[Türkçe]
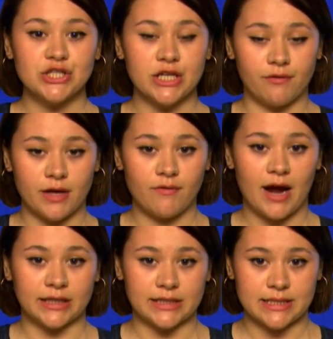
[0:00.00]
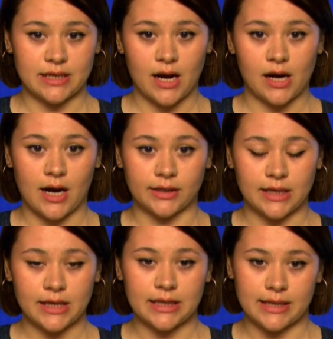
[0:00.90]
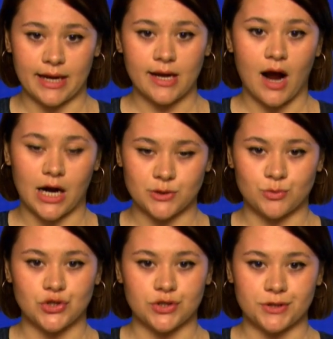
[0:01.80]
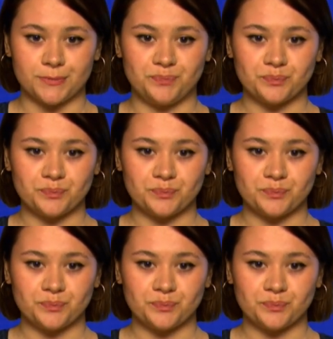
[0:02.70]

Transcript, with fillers: çevreye verdiği zararlar da giderek artmıştır.